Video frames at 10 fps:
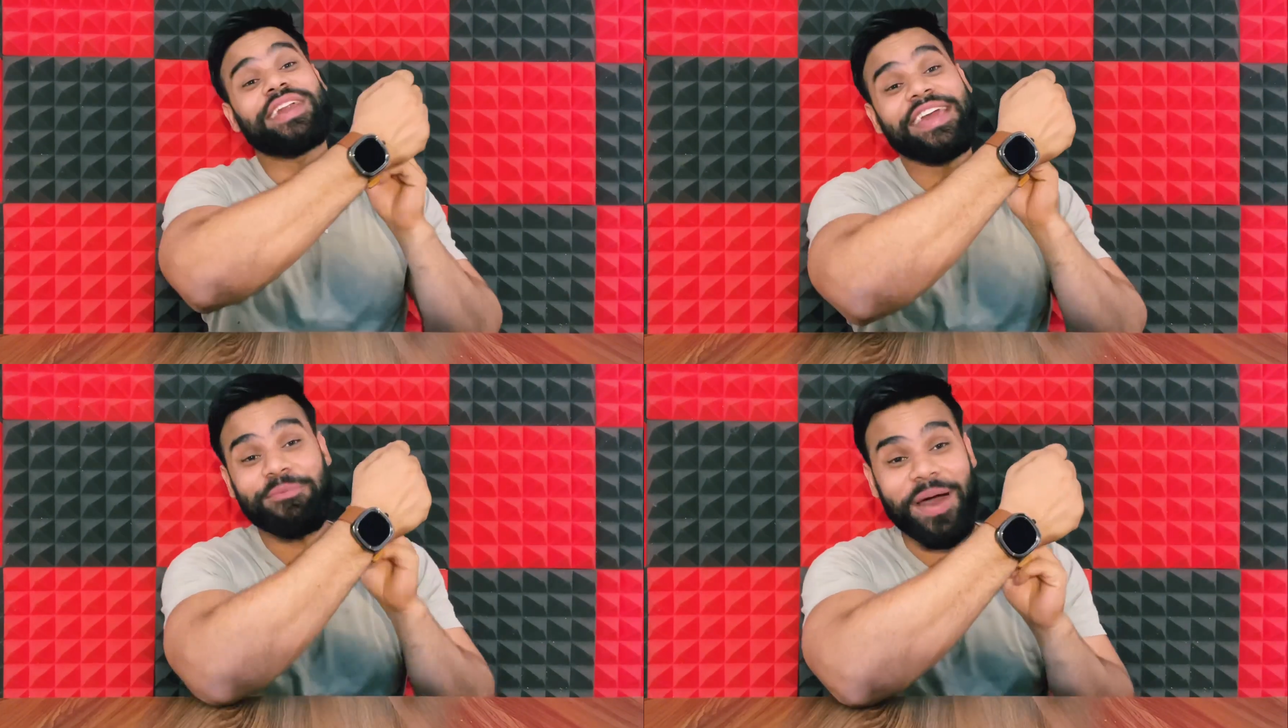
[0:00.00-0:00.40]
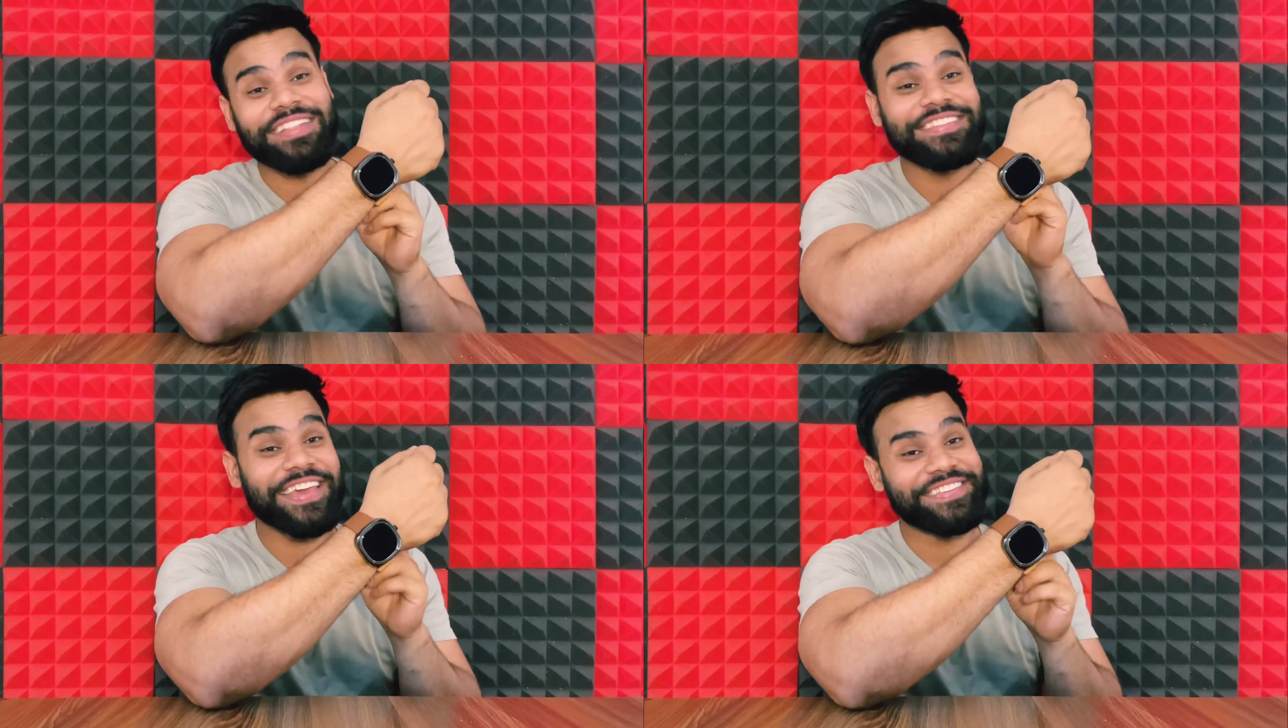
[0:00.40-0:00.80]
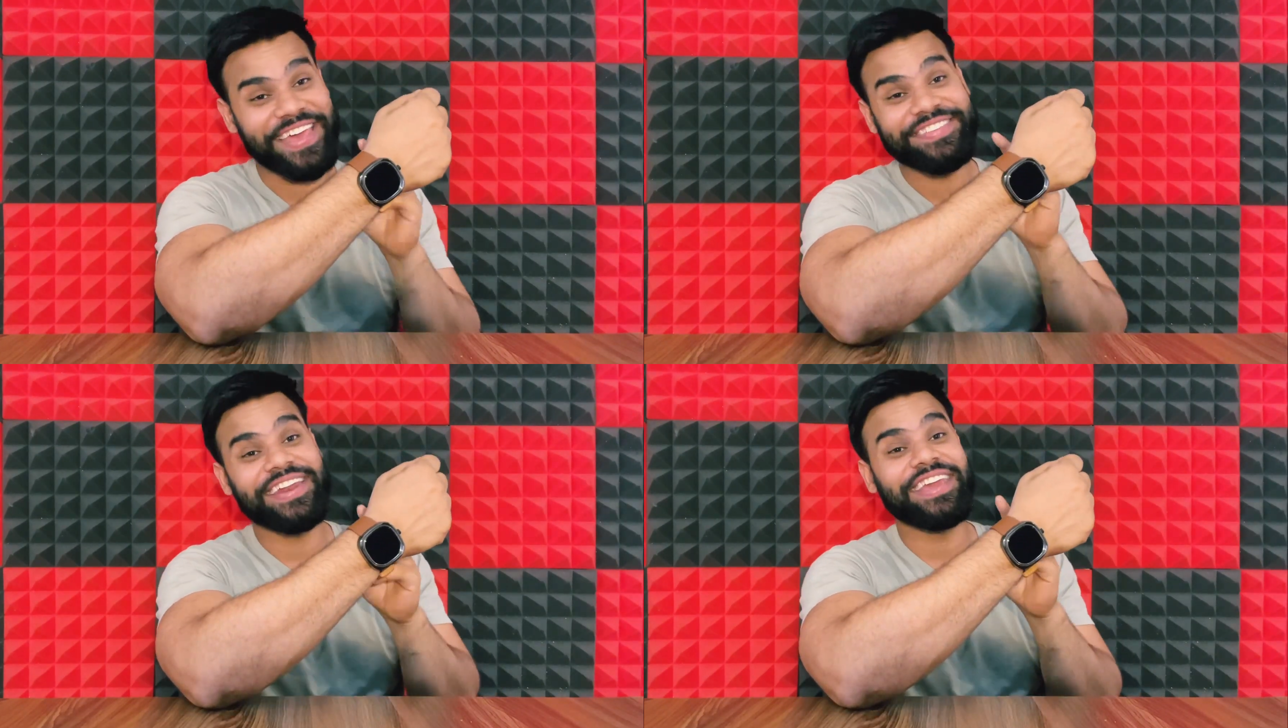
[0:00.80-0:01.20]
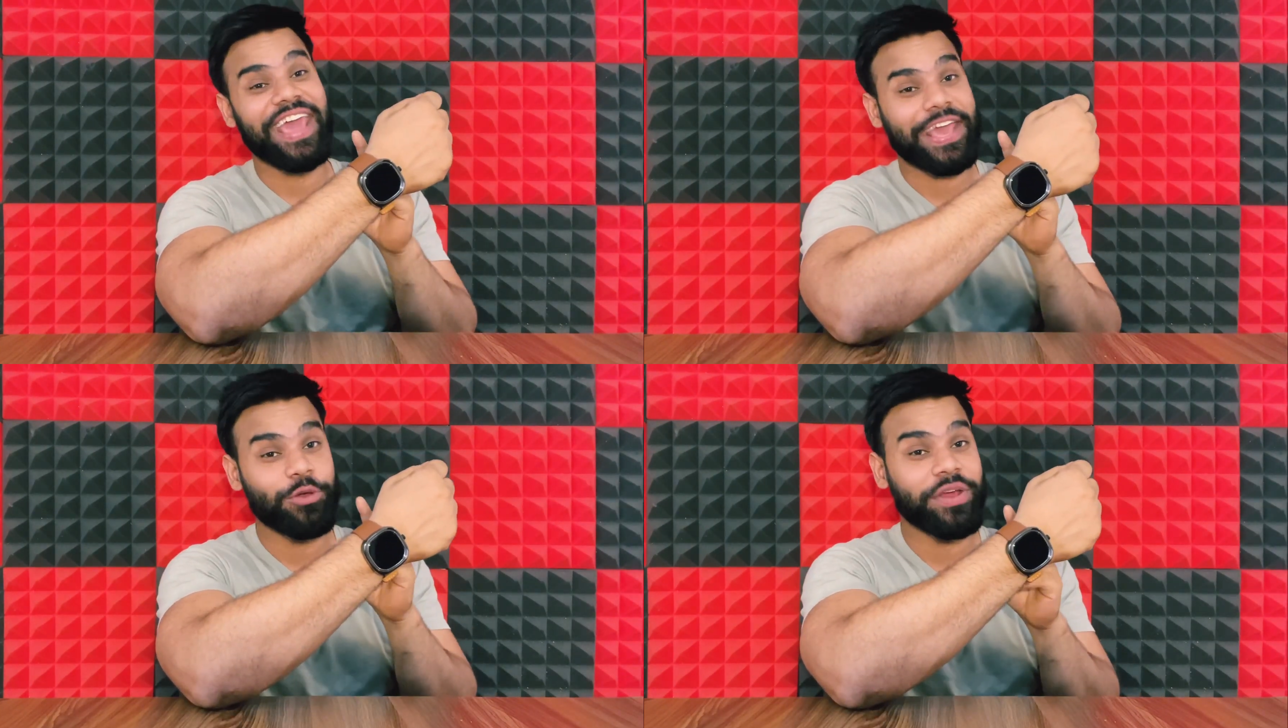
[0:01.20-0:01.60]
रही बात इसके सेंसर की
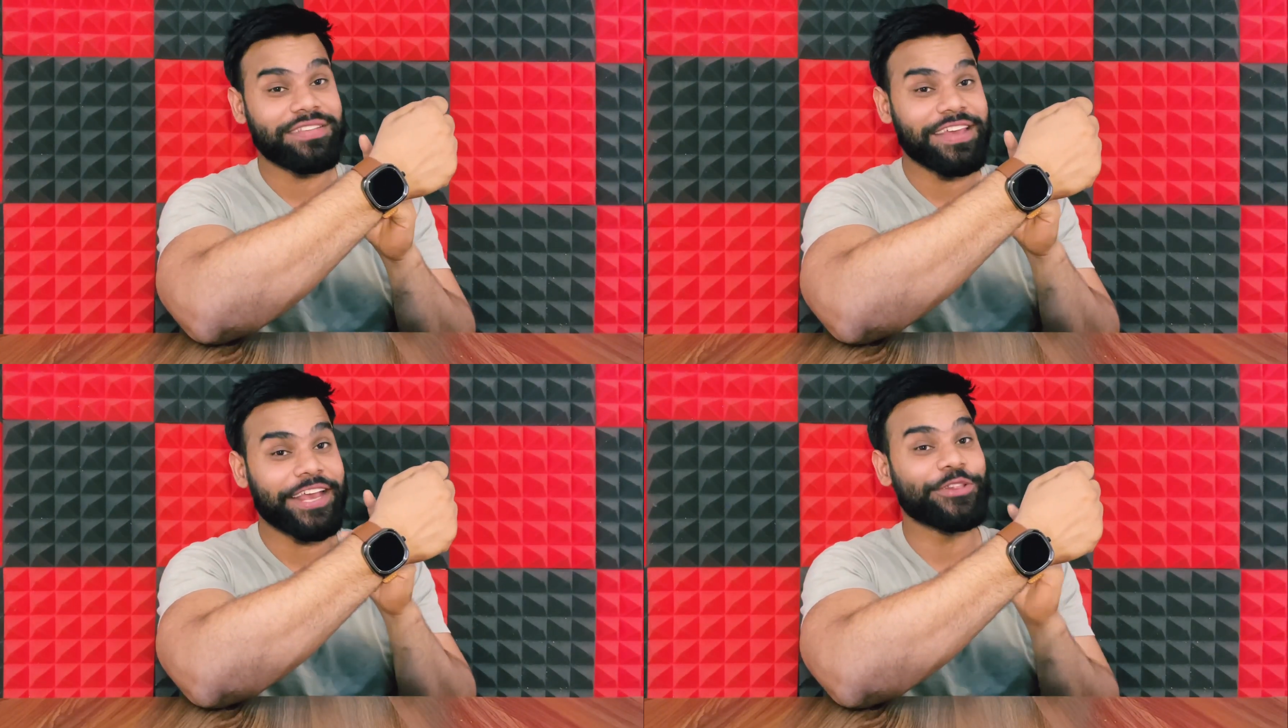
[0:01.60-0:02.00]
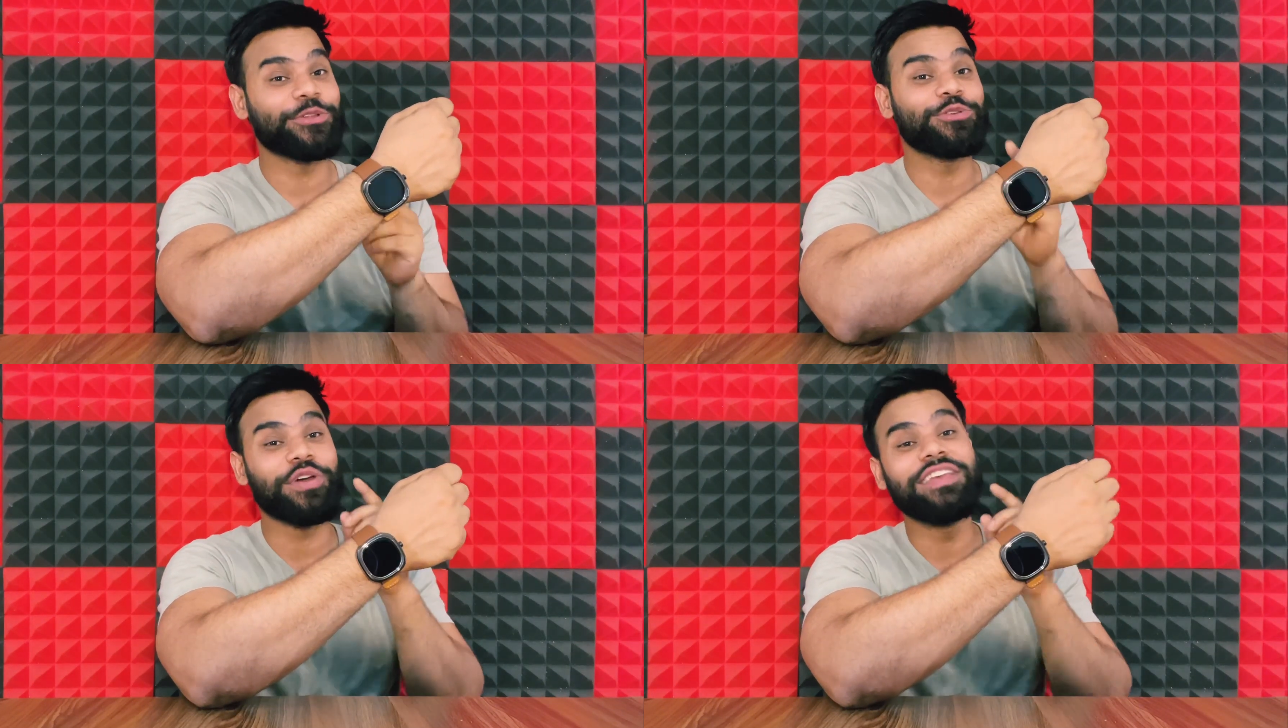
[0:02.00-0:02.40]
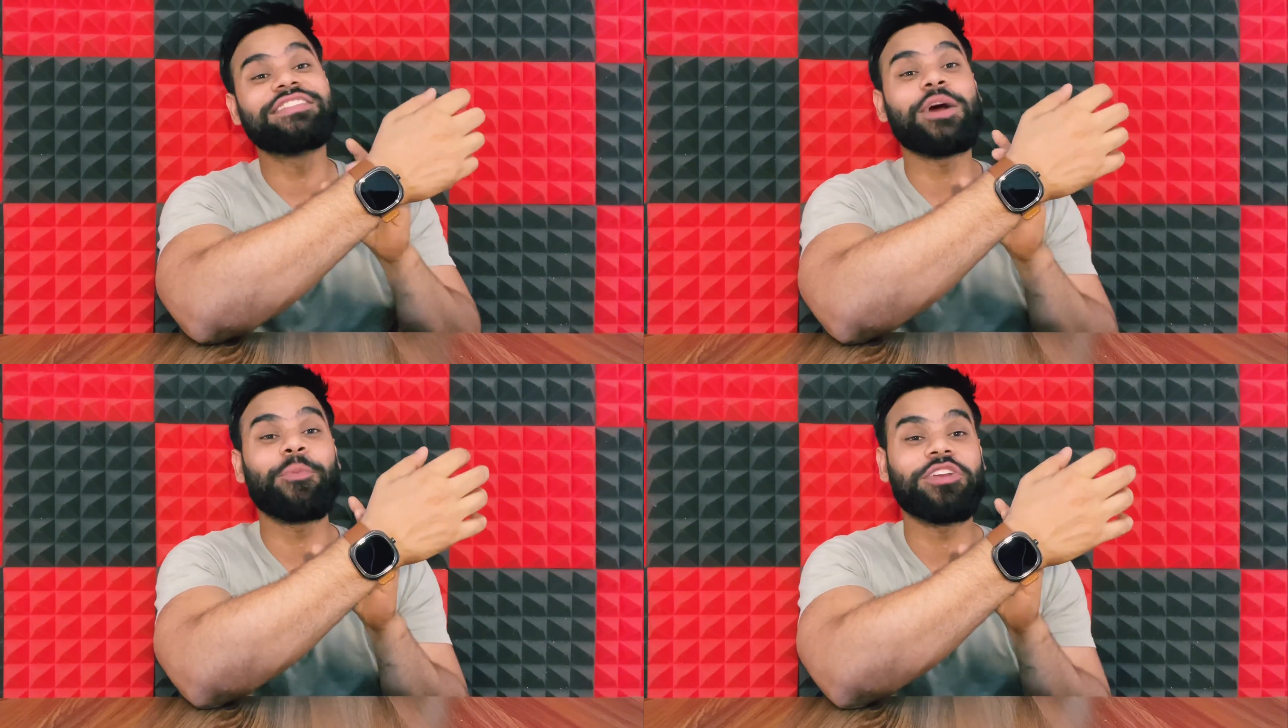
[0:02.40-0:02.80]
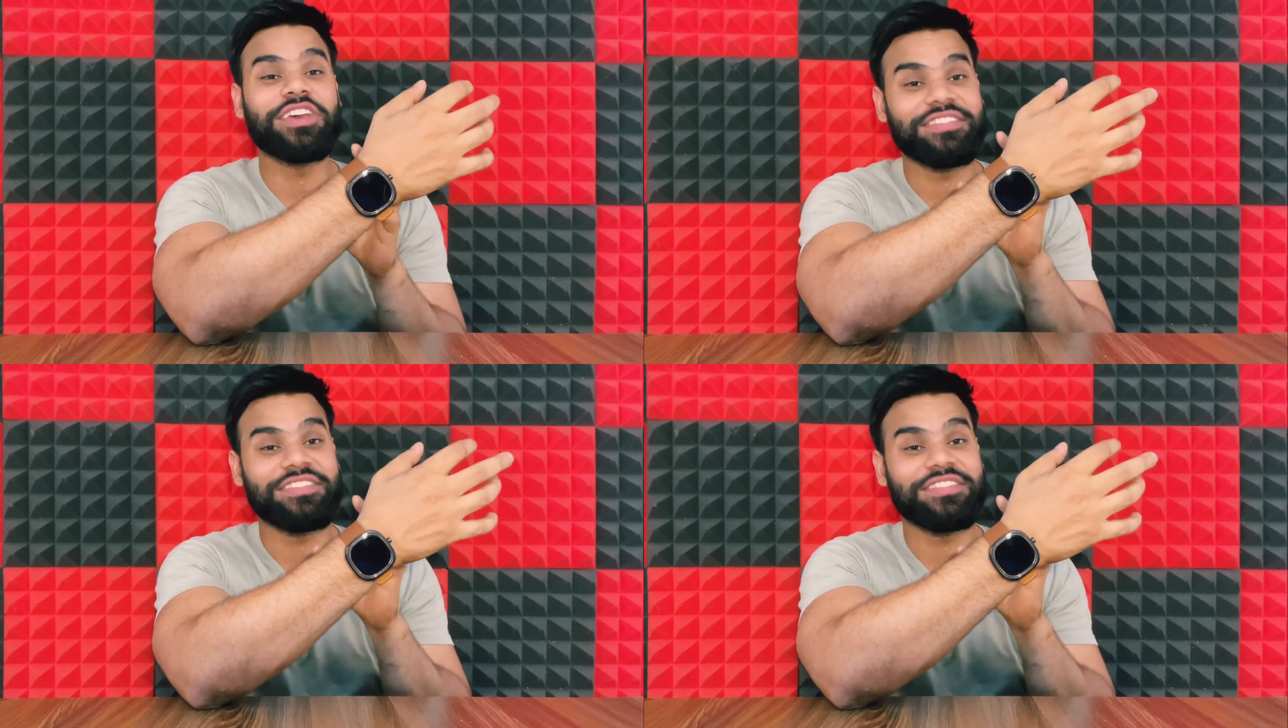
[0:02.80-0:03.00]
एक्यूरेसी की तो दोस्तों इन सब वॉच के